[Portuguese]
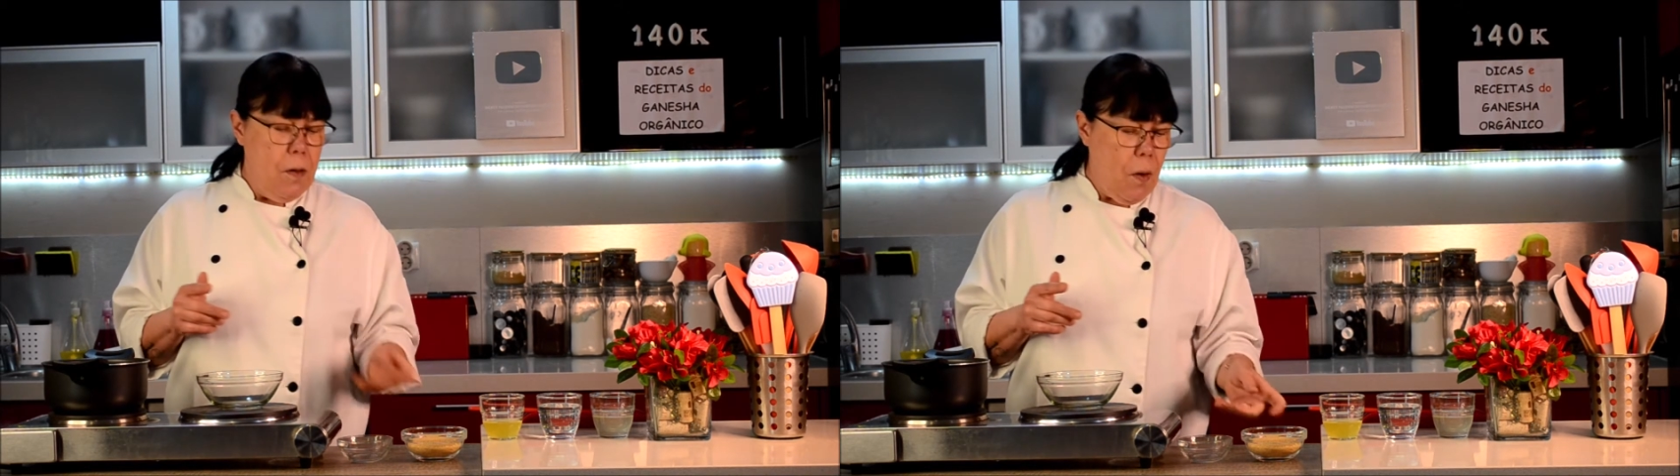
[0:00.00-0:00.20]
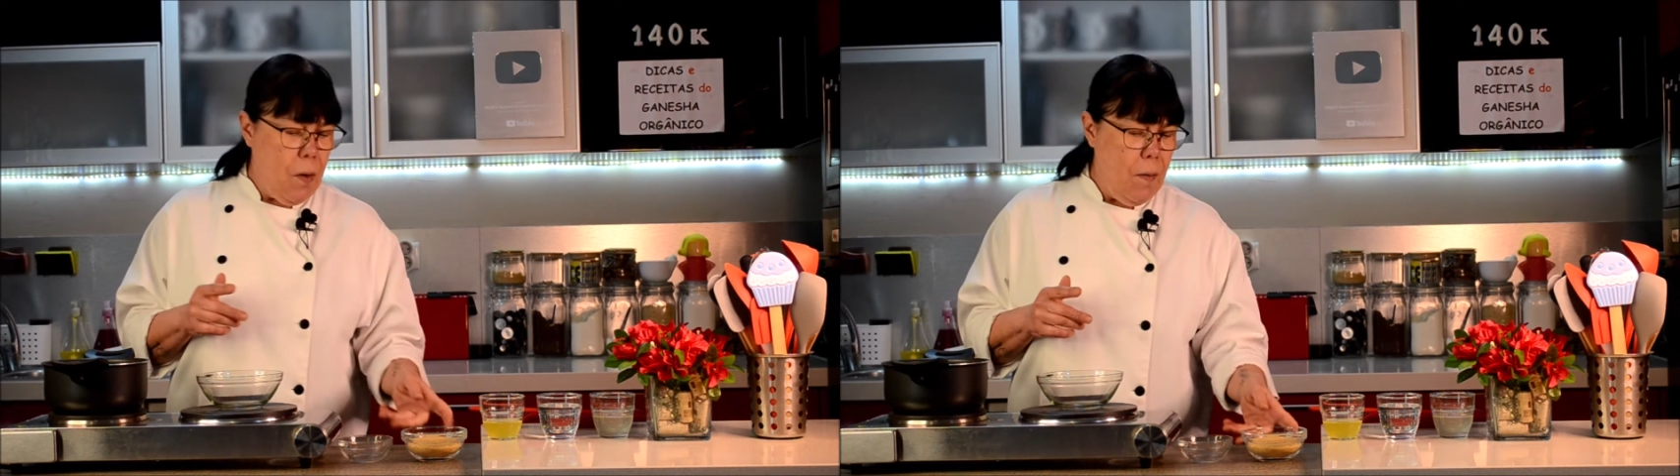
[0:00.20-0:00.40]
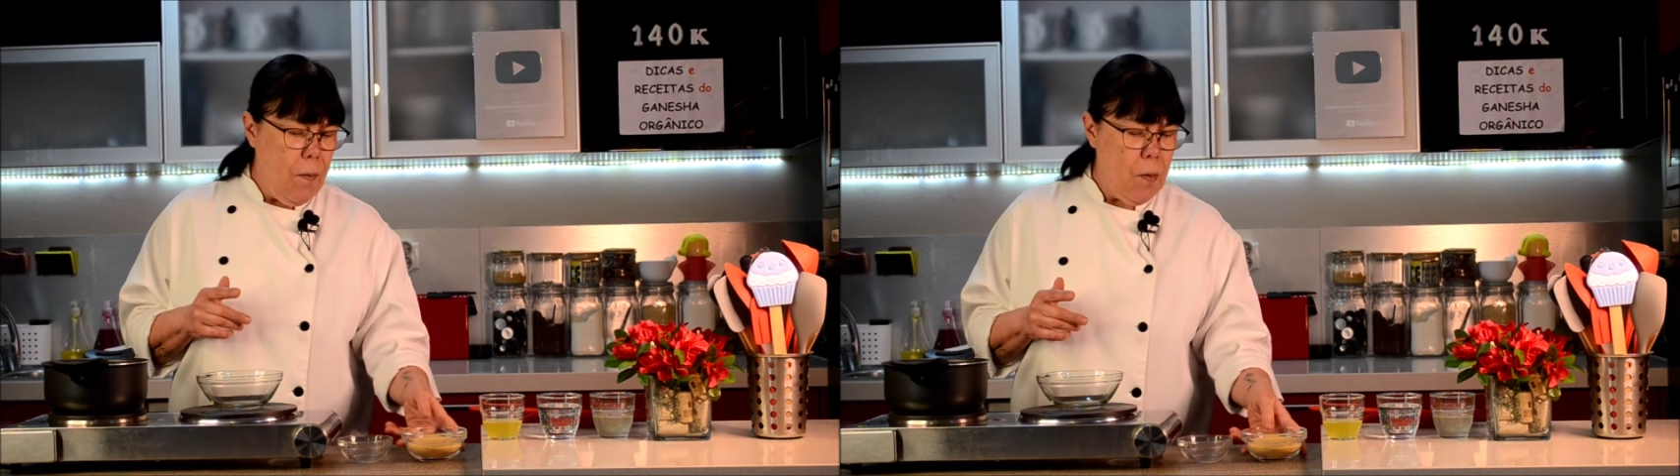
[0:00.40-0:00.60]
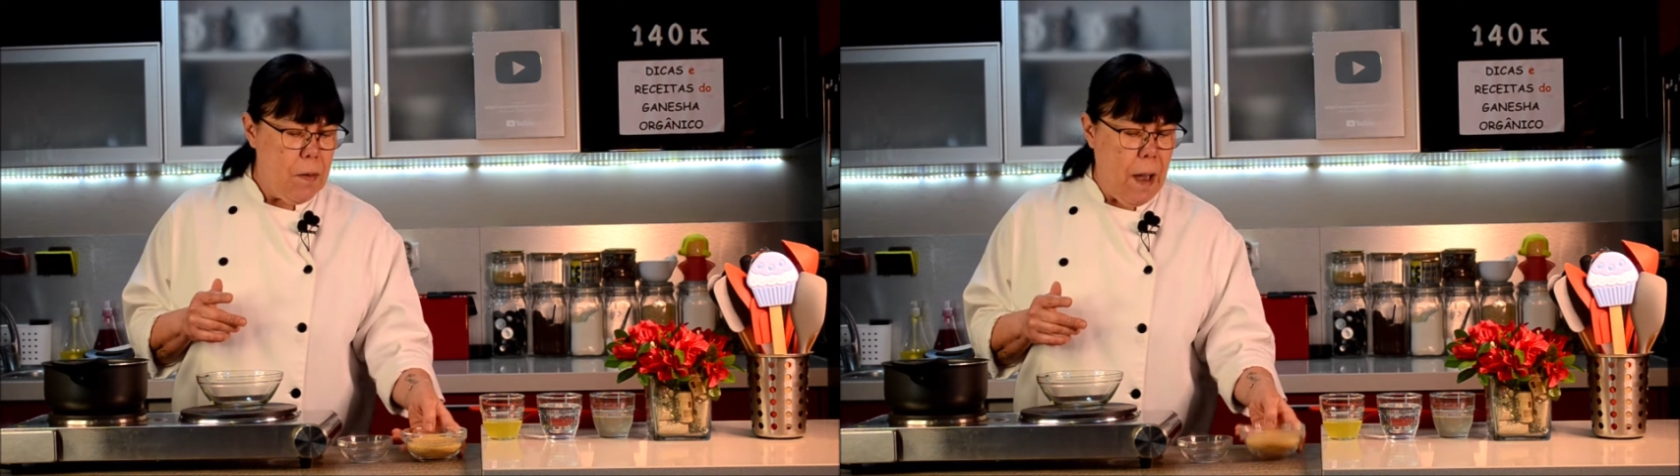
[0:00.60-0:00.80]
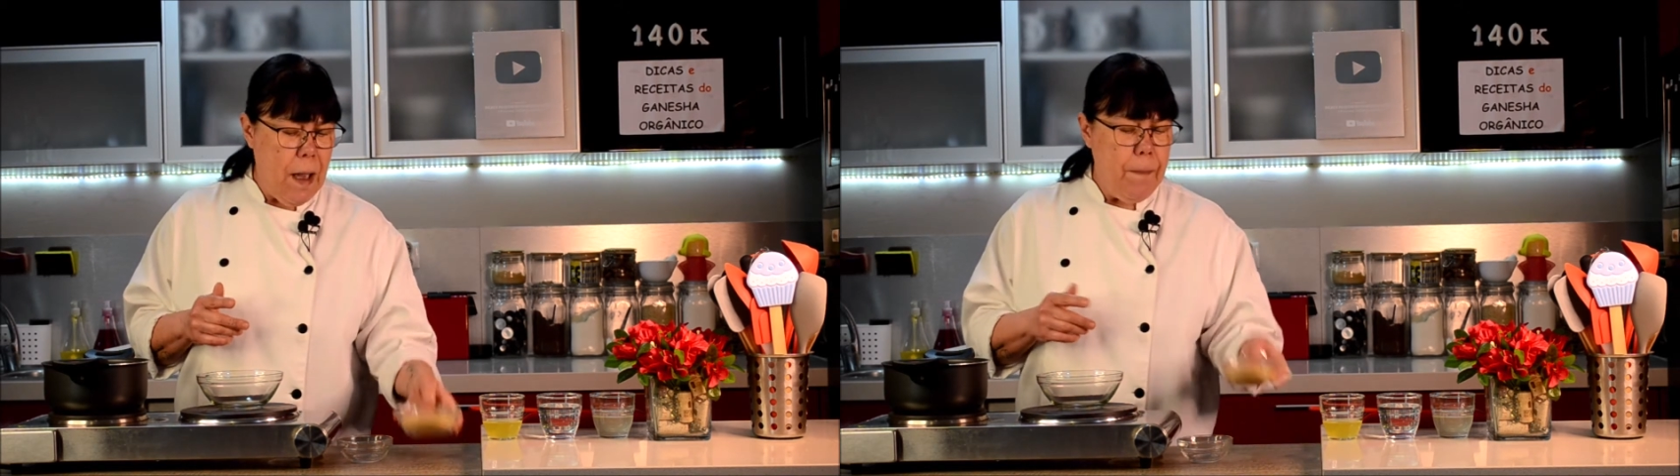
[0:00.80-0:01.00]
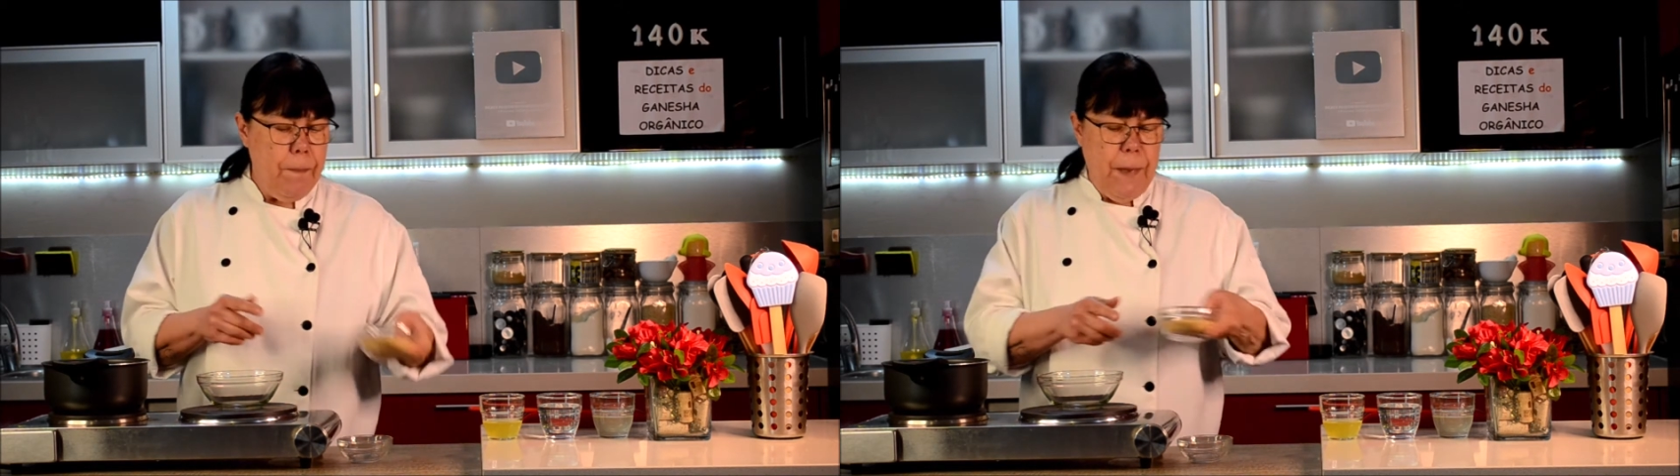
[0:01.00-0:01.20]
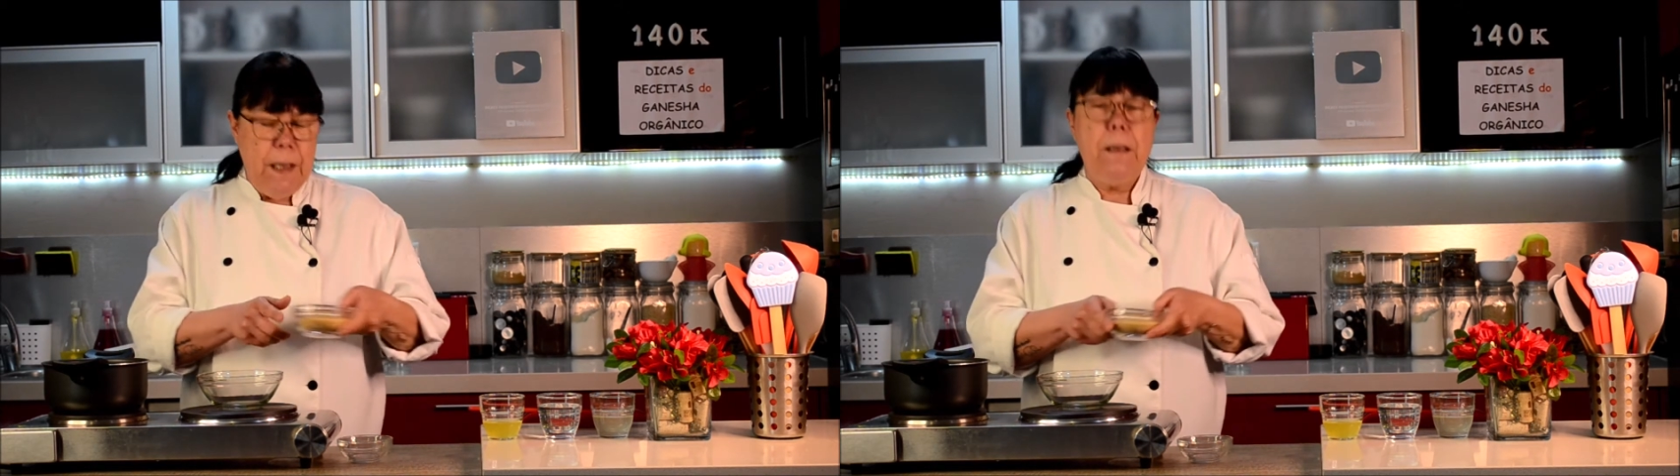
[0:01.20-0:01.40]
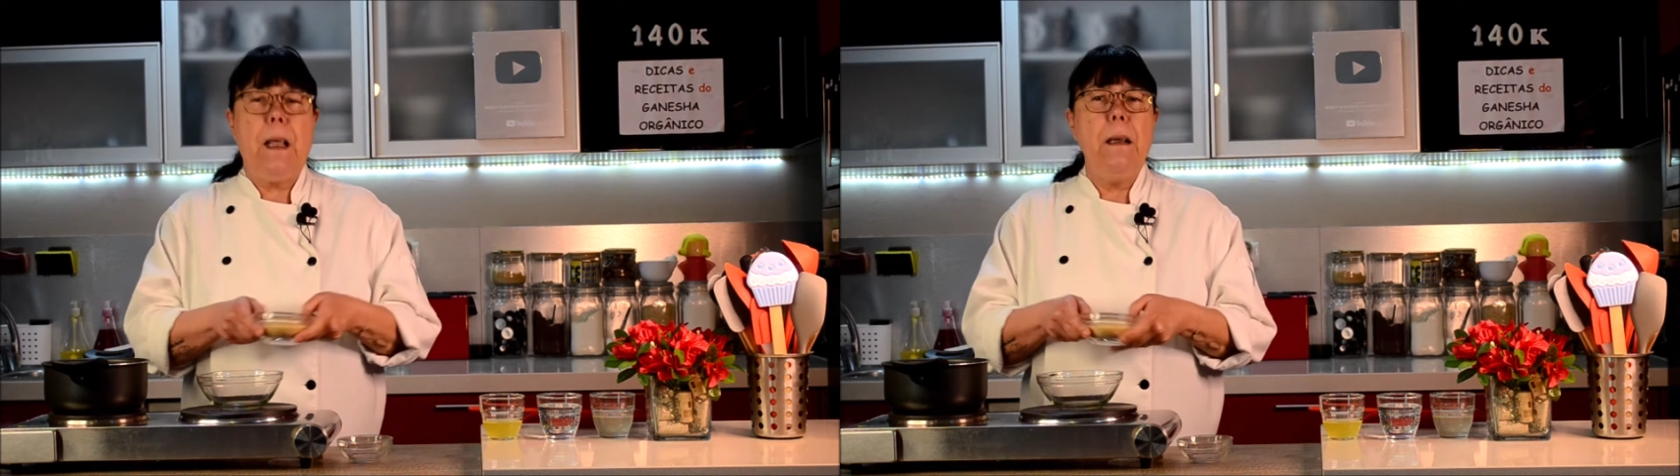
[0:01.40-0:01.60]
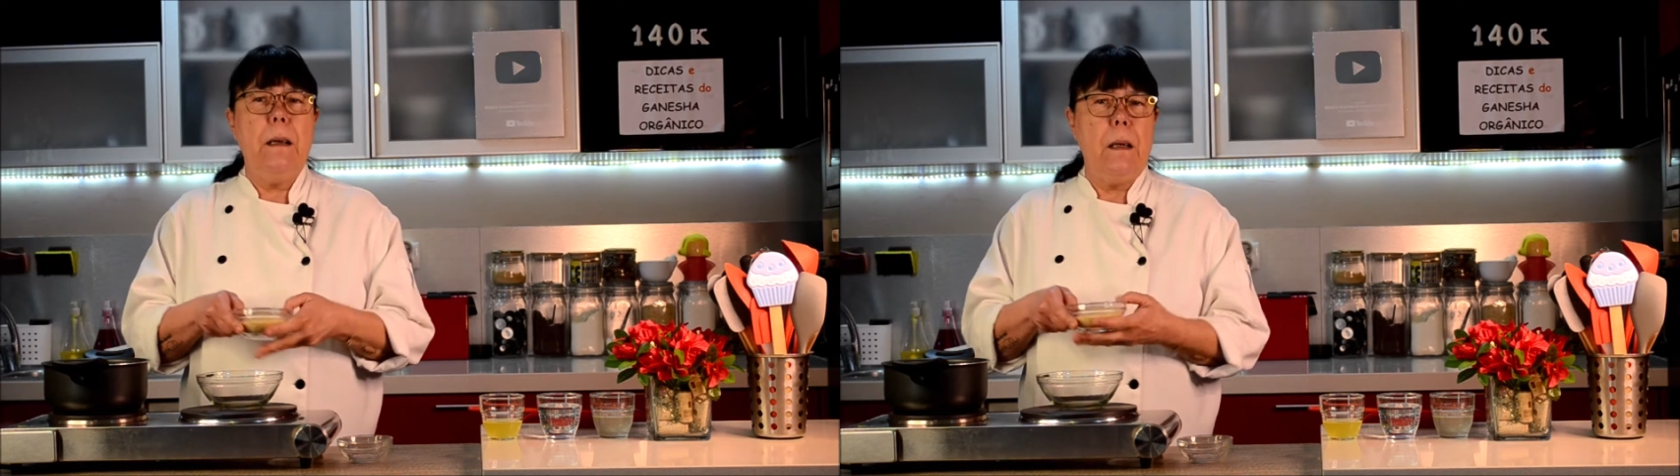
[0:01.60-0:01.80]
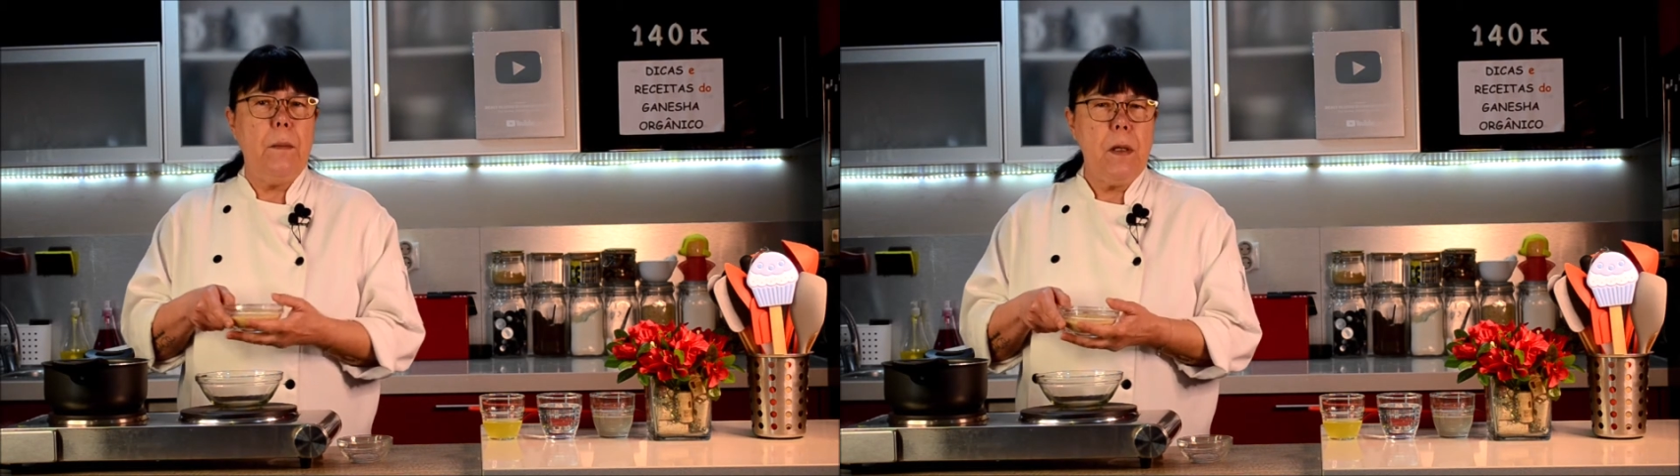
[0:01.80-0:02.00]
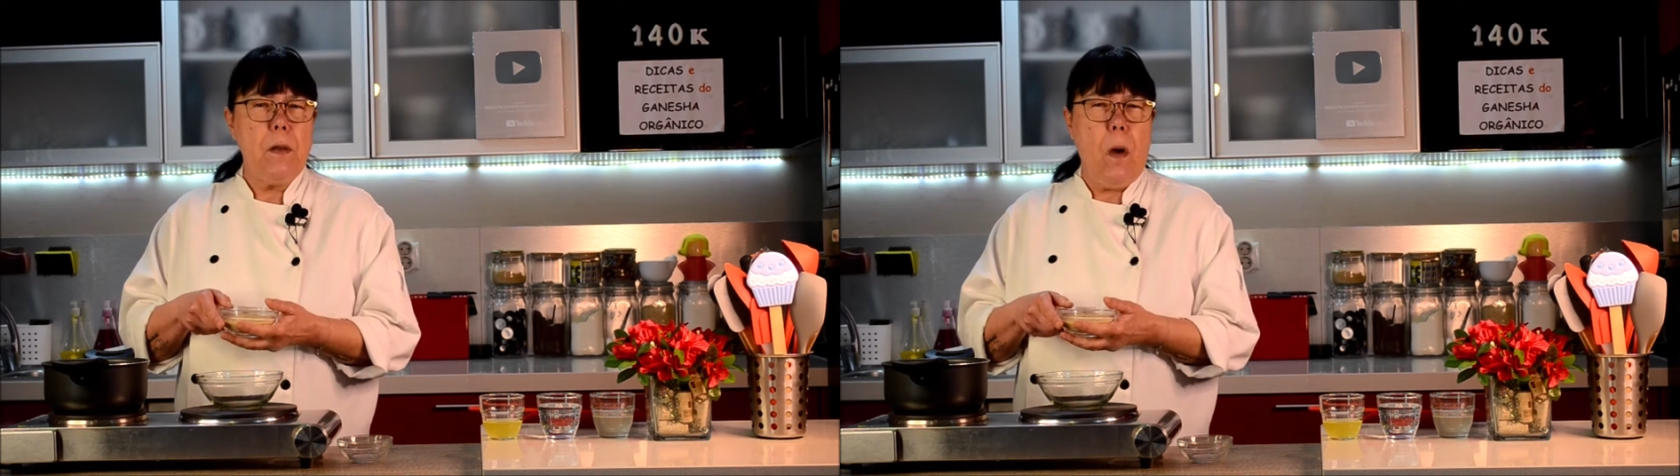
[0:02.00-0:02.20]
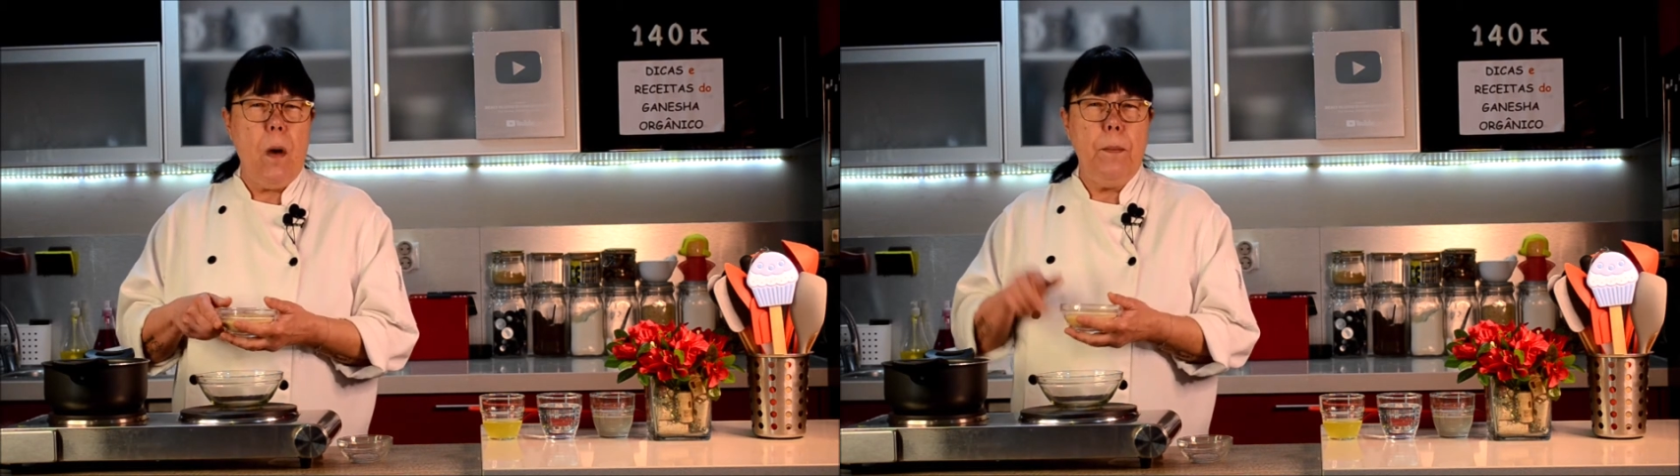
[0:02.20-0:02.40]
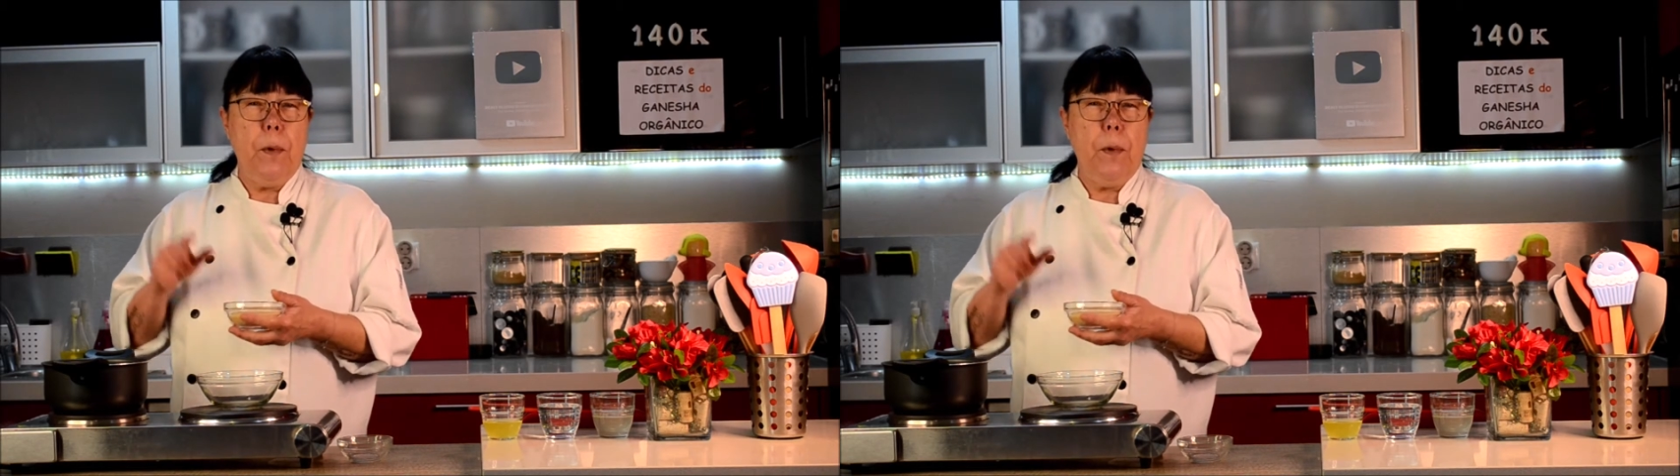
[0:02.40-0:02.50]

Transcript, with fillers: só que eu vou usar 100 gramas só,